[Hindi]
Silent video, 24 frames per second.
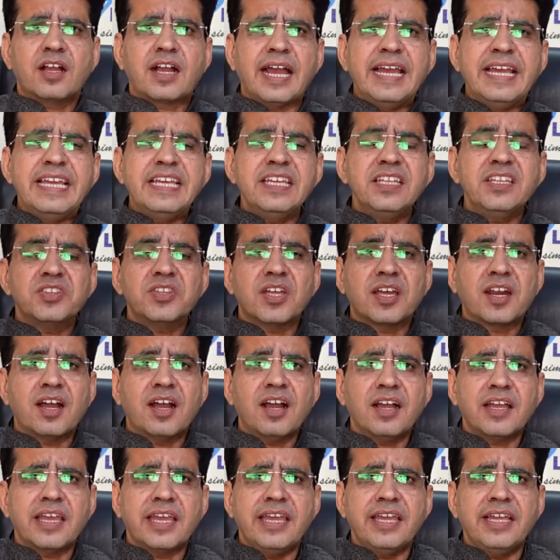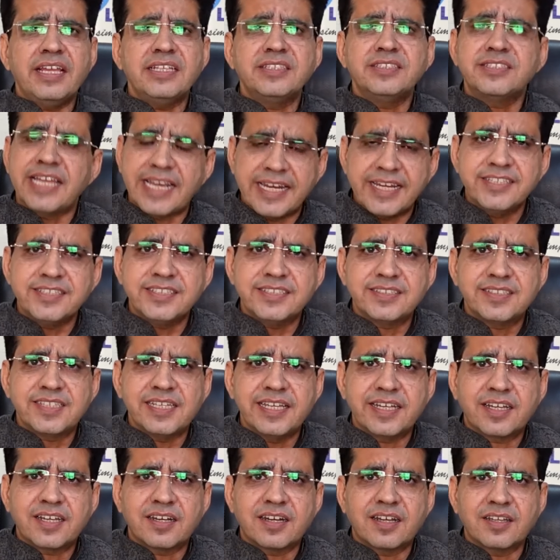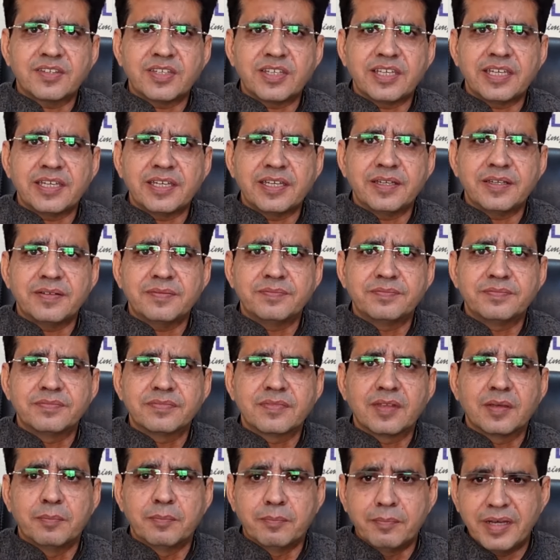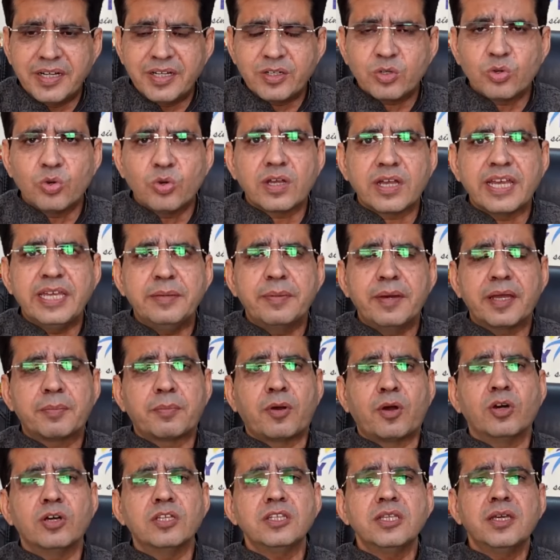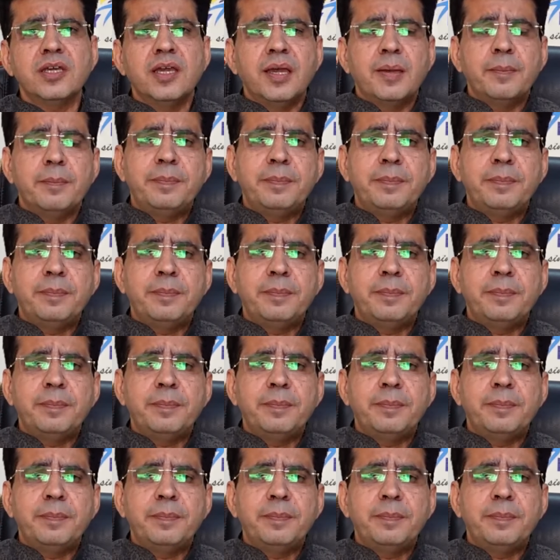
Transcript: कई तरह के चैलेंजेस लेकर आते हैं मन को कई बार बहुत